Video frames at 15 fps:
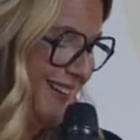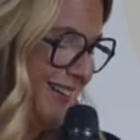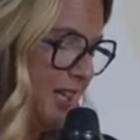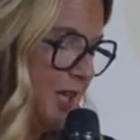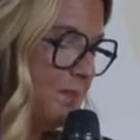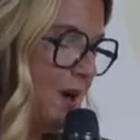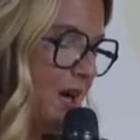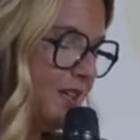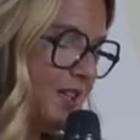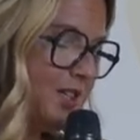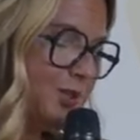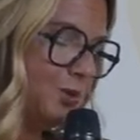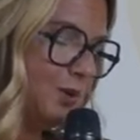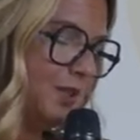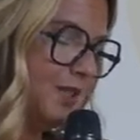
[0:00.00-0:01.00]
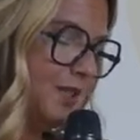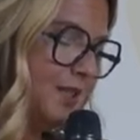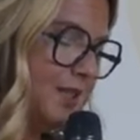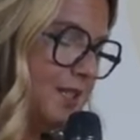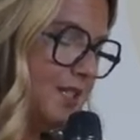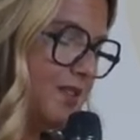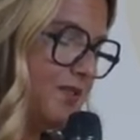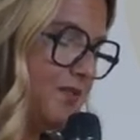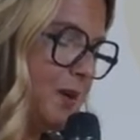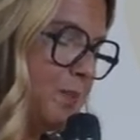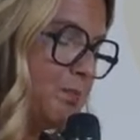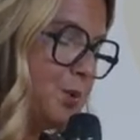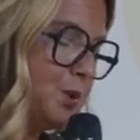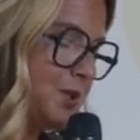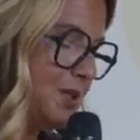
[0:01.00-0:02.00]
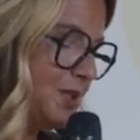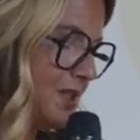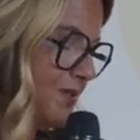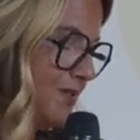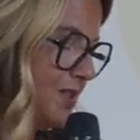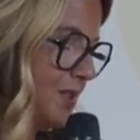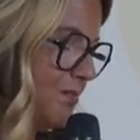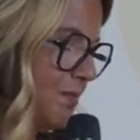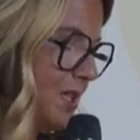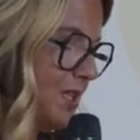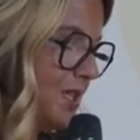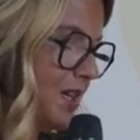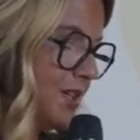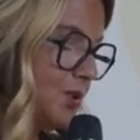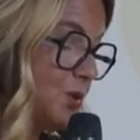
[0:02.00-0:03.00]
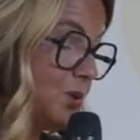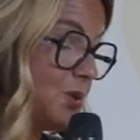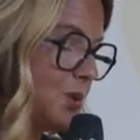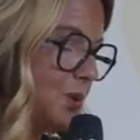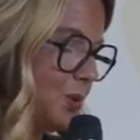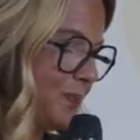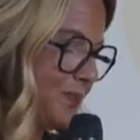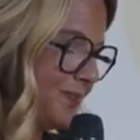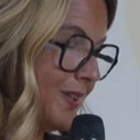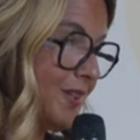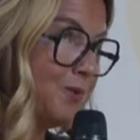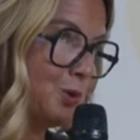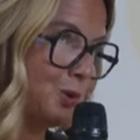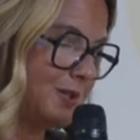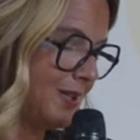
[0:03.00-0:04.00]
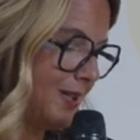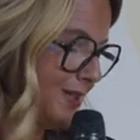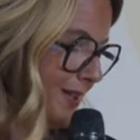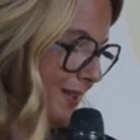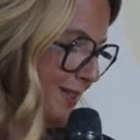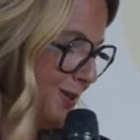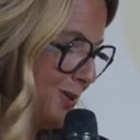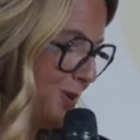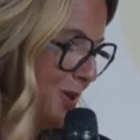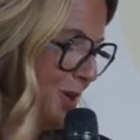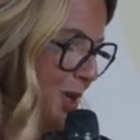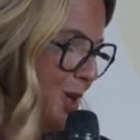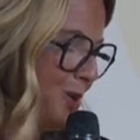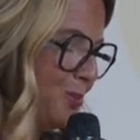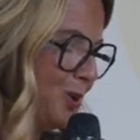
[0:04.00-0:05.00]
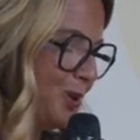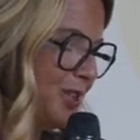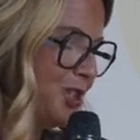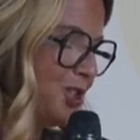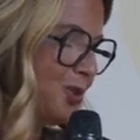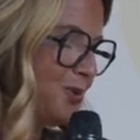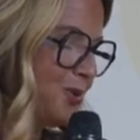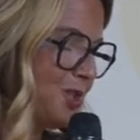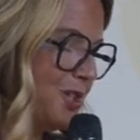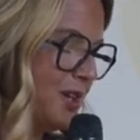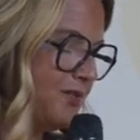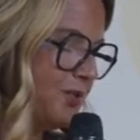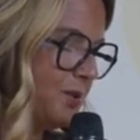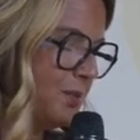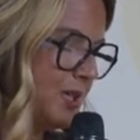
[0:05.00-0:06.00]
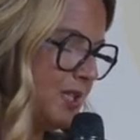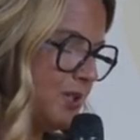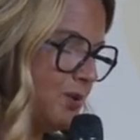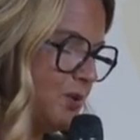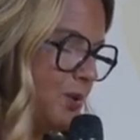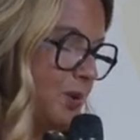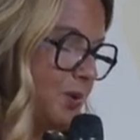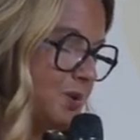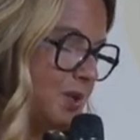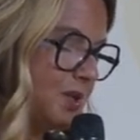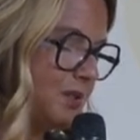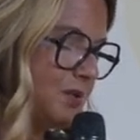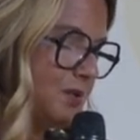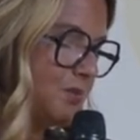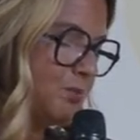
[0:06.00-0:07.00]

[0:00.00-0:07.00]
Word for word: Et Marc a souligné les effets positifs des médias sociaux, aussi intéressant, pour l'échange d'informations entre